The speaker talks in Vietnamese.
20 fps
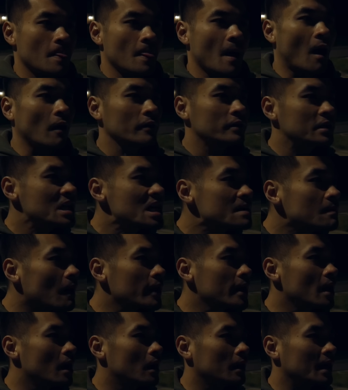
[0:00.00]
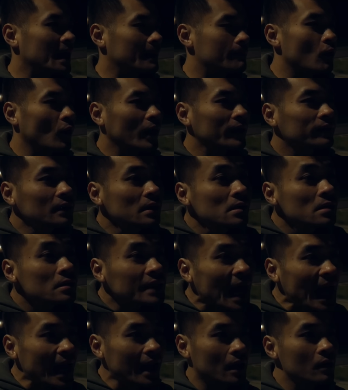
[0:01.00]
Họ chưa bao giờ gặp một cái tương
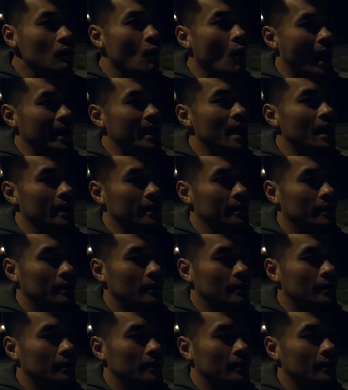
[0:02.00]
tác ở ngoài đời.